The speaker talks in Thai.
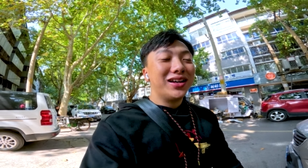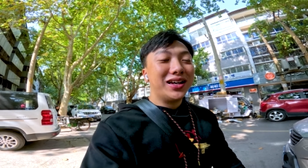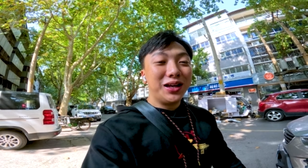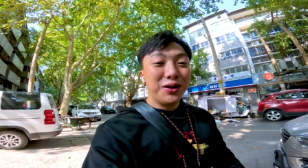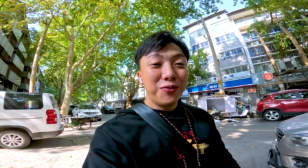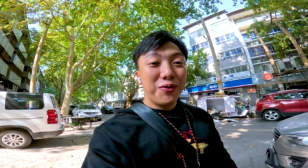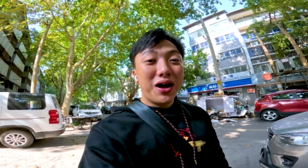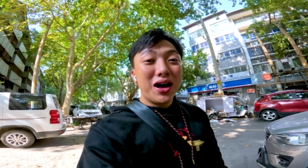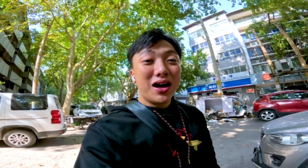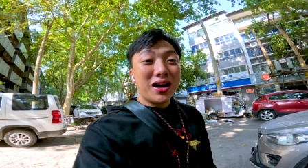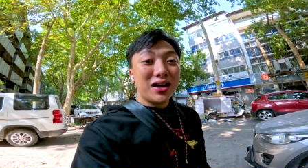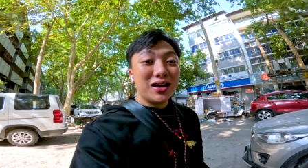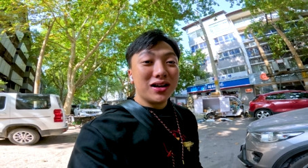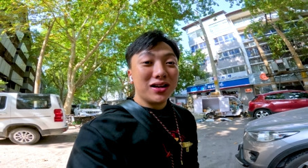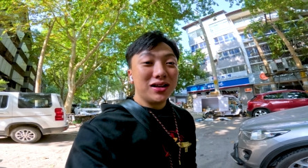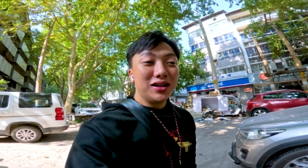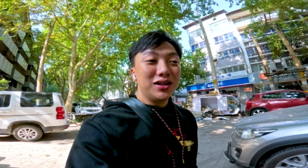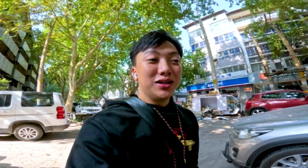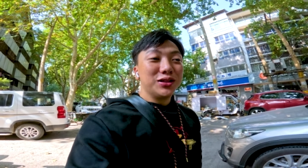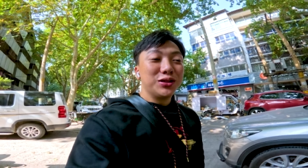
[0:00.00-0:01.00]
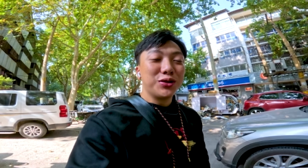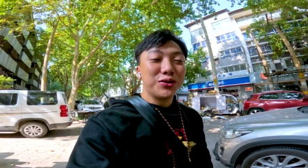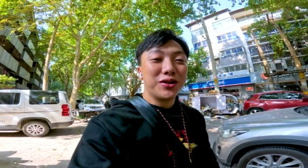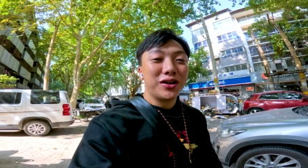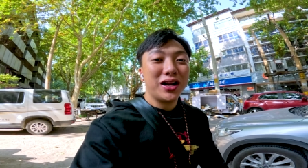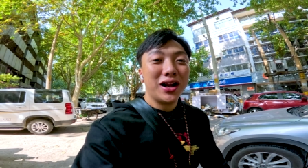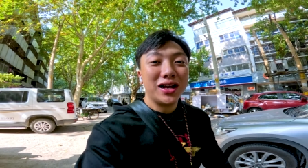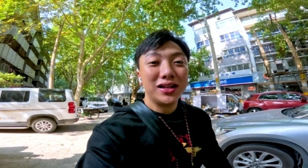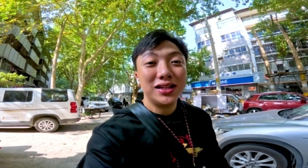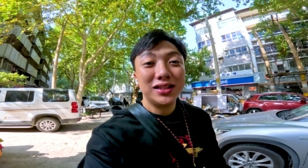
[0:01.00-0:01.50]
คิดว่าสวนสา
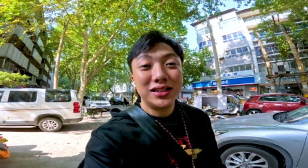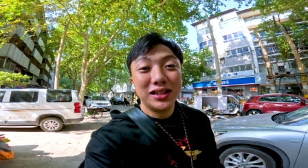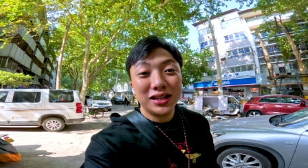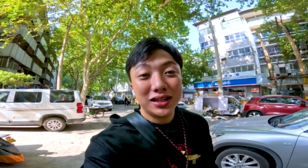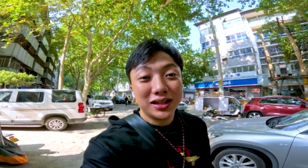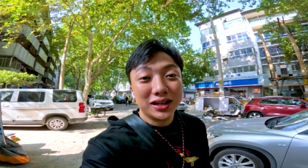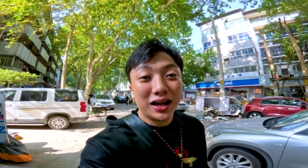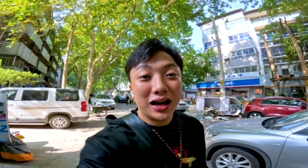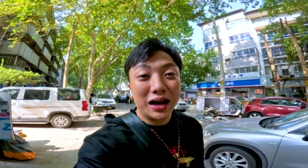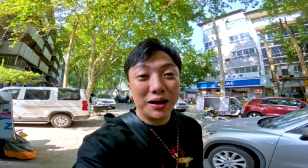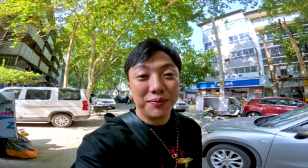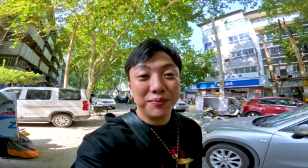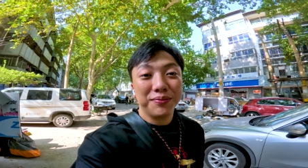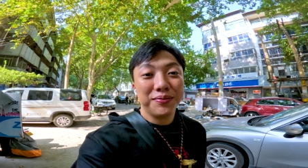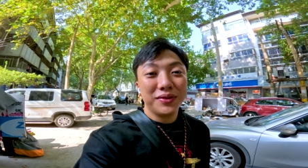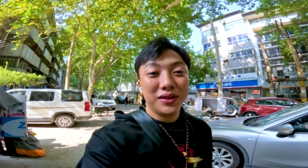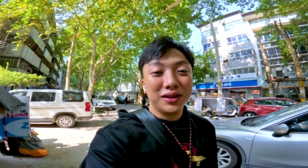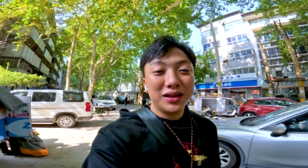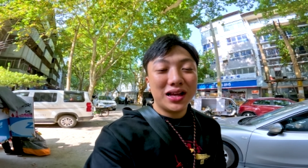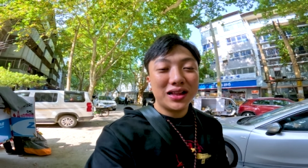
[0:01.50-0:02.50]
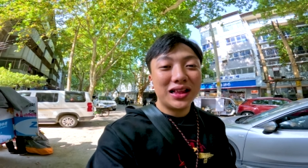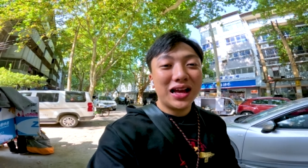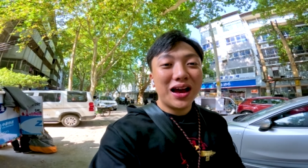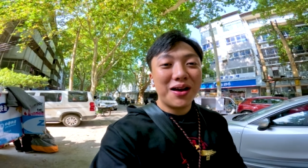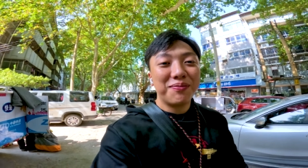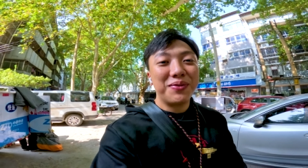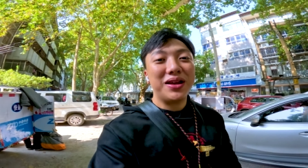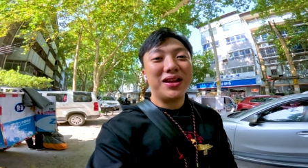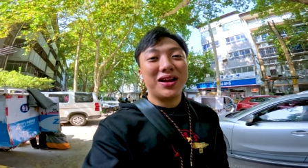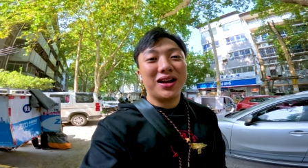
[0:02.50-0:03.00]
ธารณะที่จีนนะครับ หน้าตา
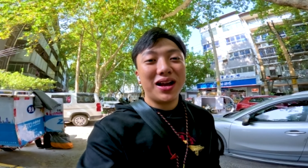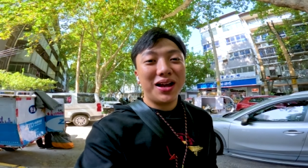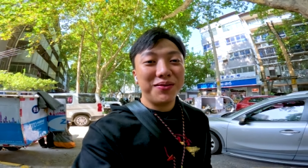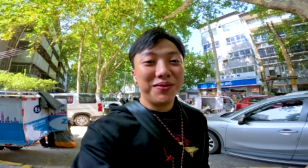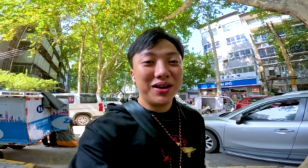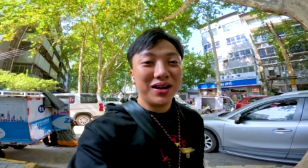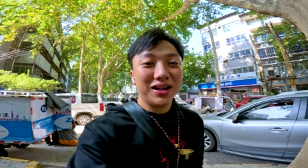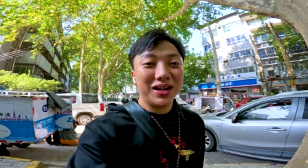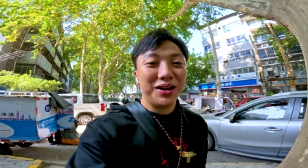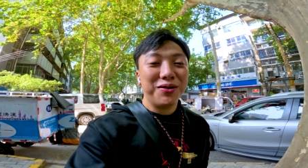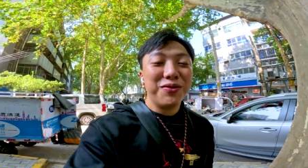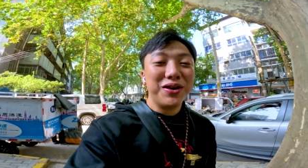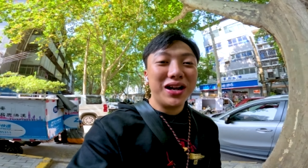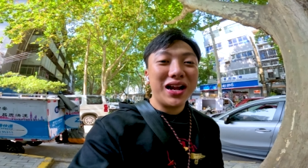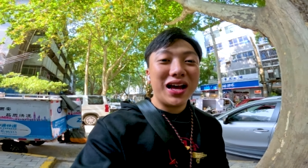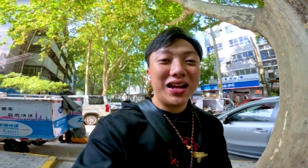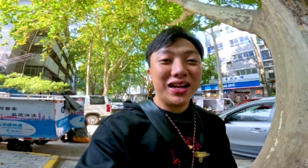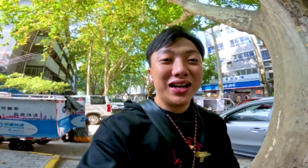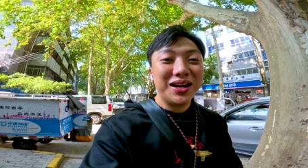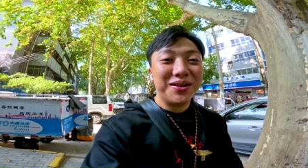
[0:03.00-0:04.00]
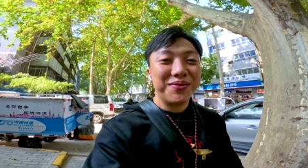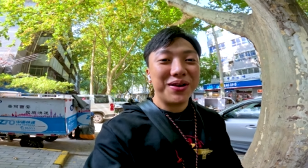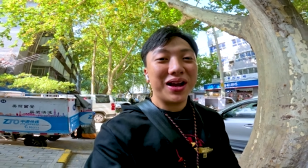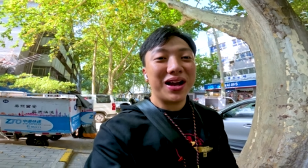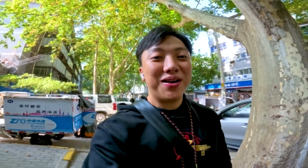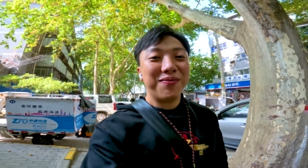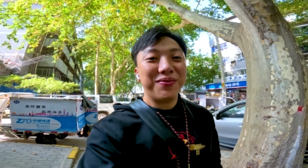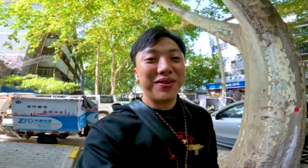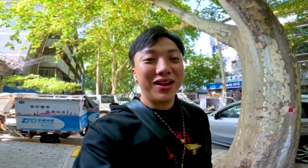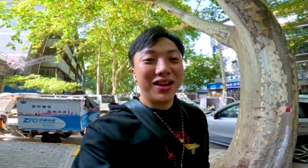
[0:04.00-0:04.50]
เป็นยังไงบ้างคิดว่าน่าเดินไหม
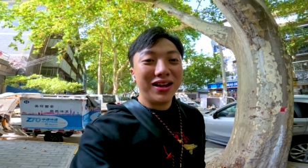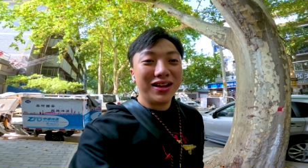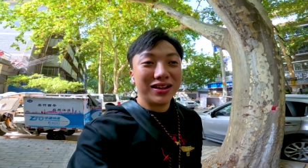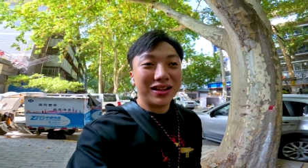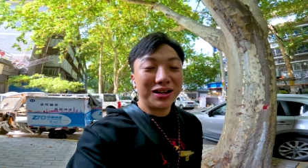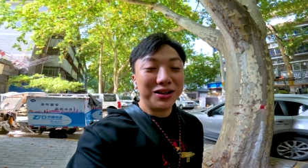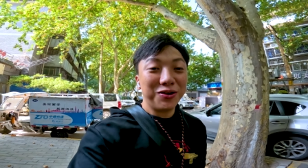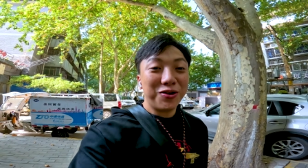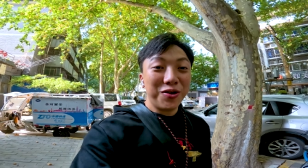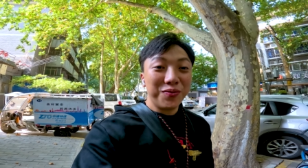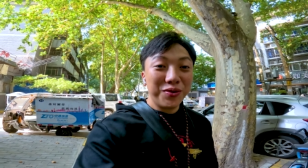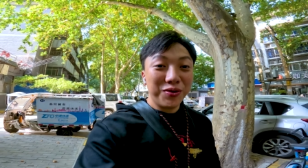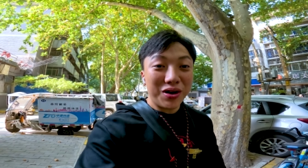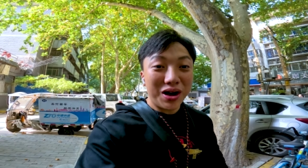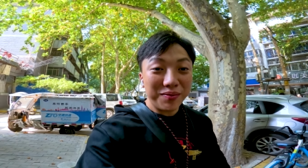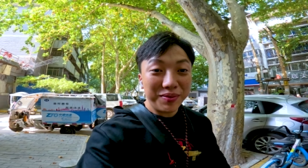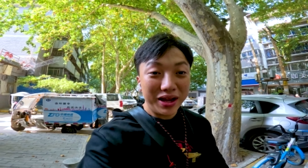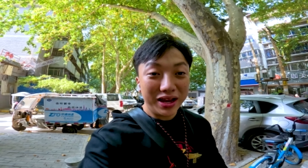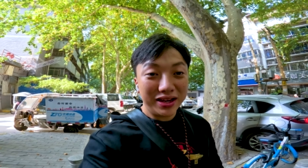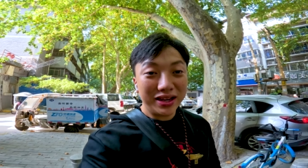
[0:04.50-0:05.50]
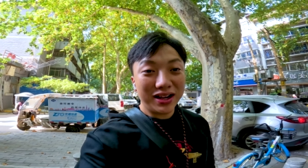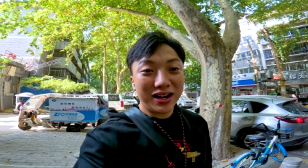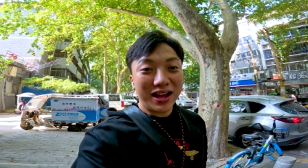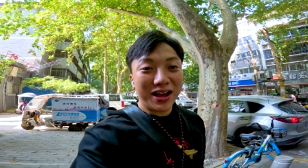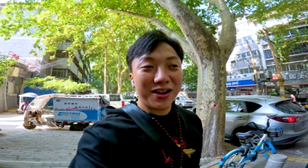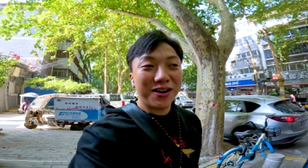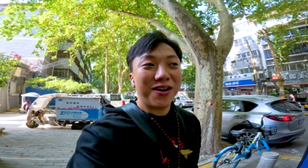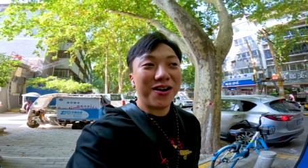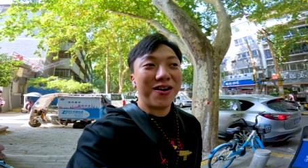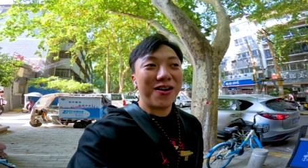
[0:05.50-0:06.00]
ครับ ถ้าทุกคนมีความเห็นยังไง
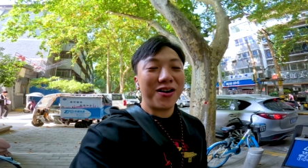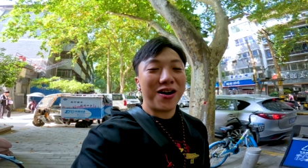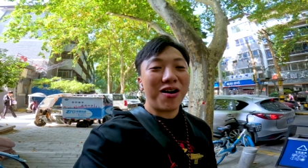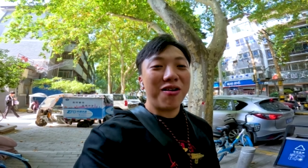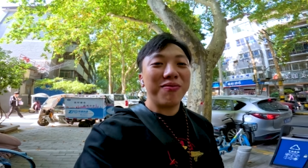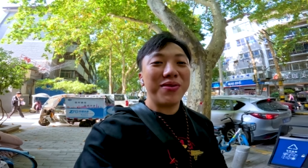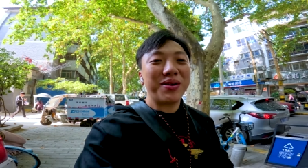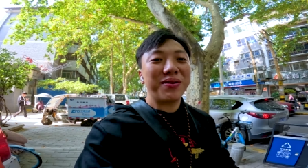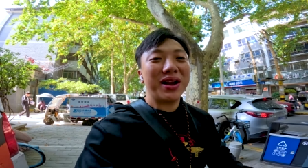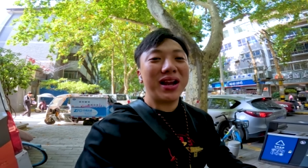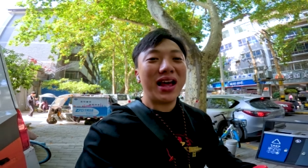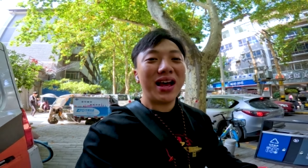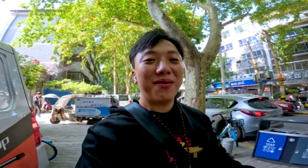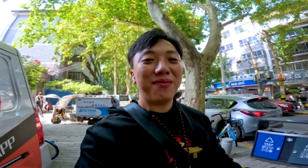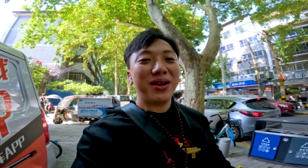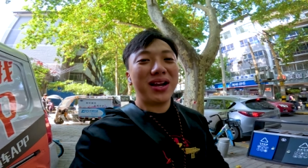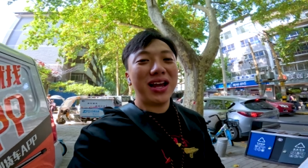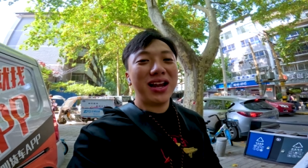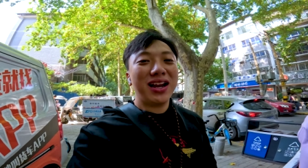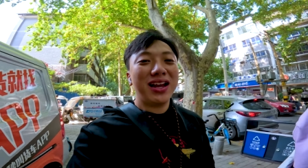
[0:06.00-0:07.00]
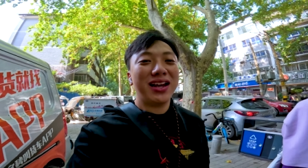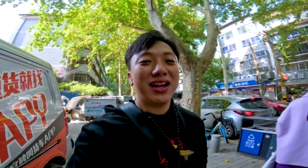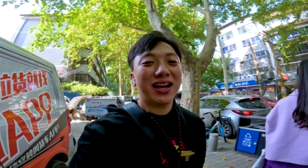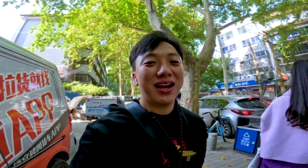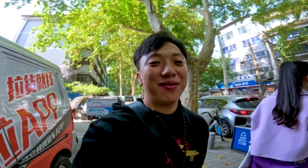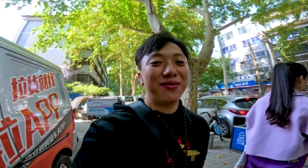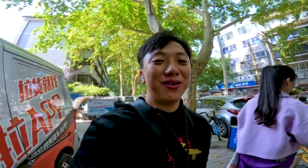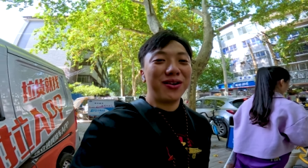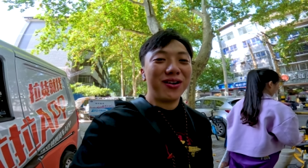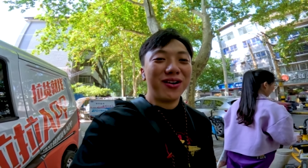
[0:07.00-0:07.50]
ก็ คอมเมนต์ด้านล่างมาได้เลยนะ
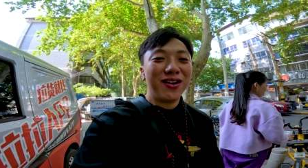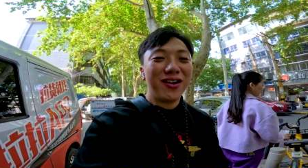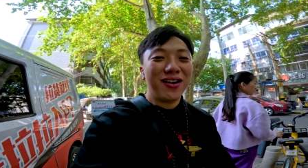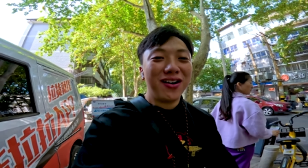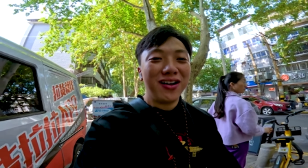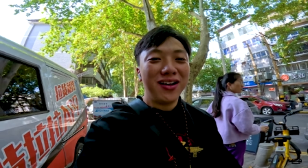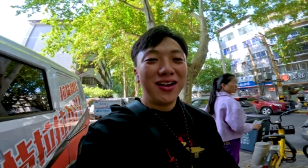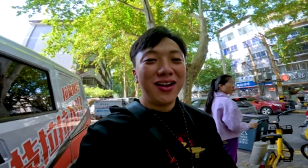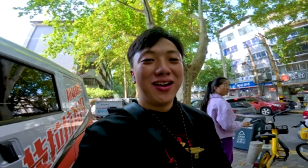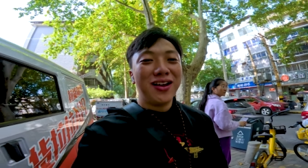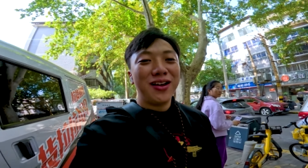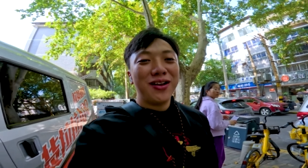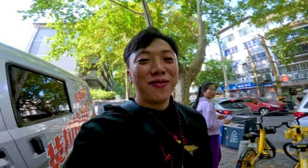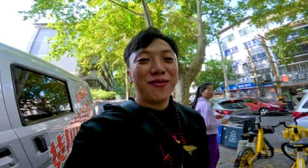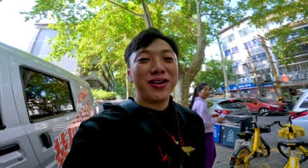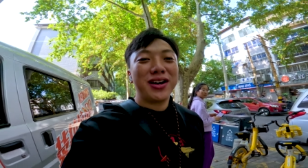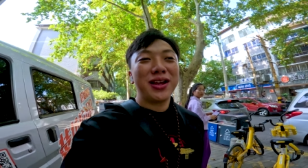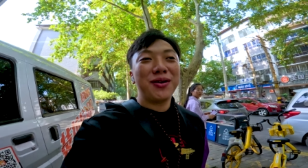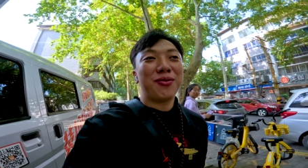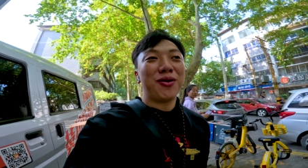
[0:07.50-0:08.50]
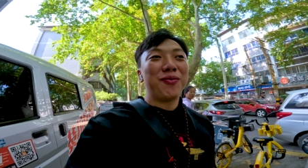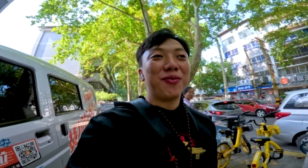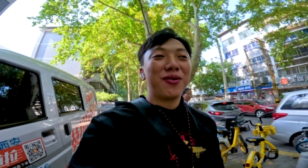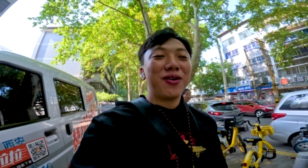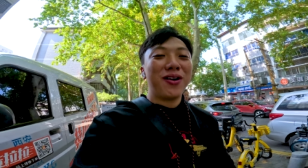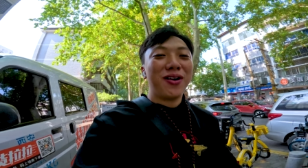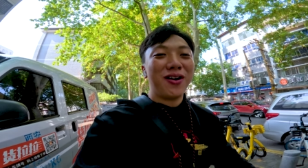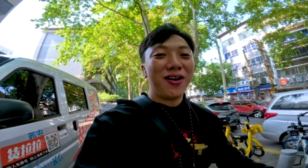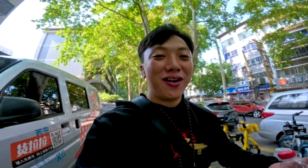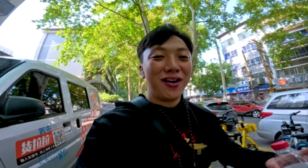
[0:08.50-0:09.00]
ครับ แล้วก็วันนี้ผม
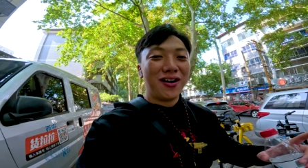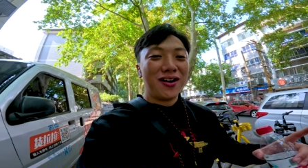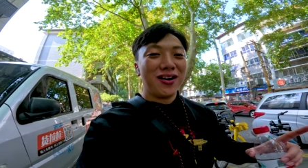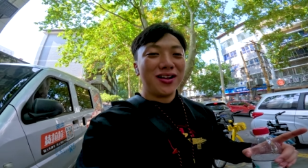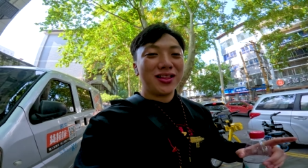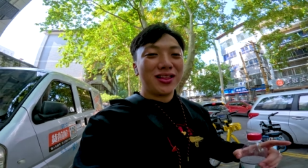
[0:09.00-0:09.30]
ก็ขอ